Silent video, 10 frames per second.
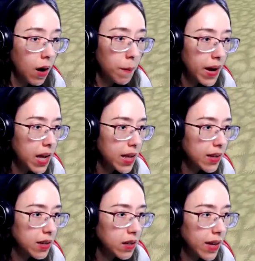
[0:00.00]
Oh,
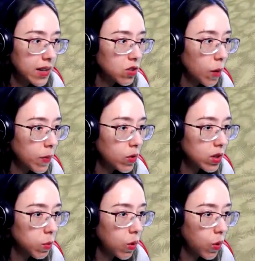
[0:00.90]
aí, eles dropam
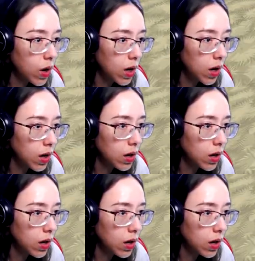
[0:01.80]
coisa boa.